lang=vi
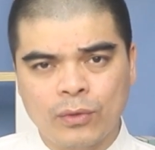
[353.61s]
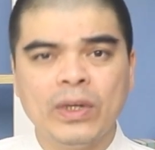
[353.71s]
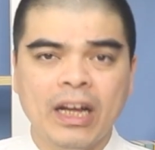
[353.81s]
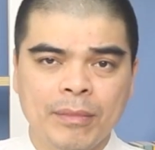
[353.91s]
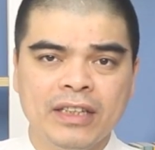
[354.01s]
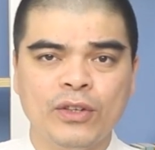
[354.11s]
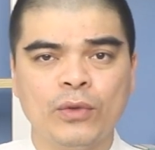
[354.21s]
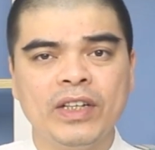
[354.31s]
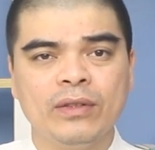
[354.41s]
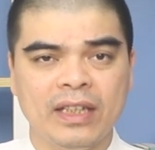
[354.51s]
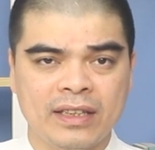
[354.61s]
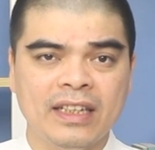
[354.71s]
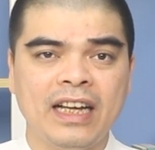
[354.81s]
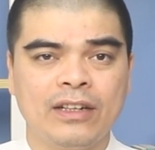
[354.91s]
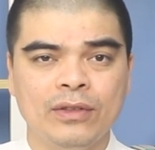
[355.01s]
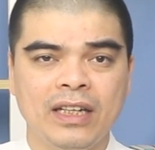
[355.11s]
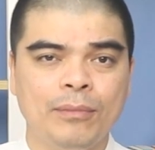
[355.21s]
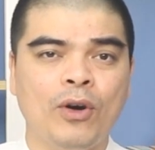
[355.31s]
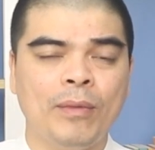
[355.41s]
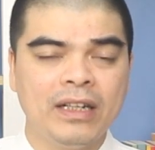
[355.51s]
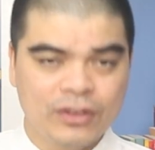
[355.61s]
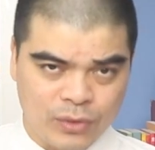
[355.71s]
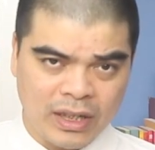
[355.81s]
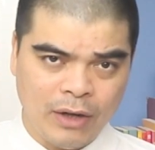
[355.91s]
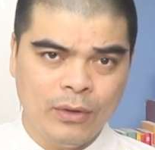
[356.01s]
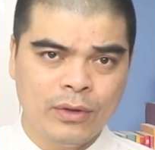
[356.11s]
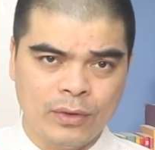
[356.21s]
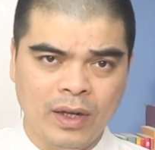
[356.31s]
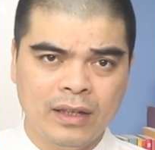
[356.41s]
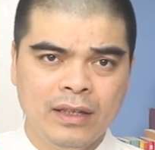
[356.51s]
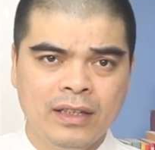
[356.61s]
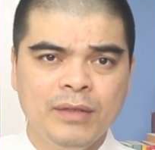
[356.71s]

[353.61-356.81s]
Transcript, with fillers: cuối năm ấy, thì quý vị có thể tiến hành, có thể là bỏ bát hương xuống lau, đúng không ạ?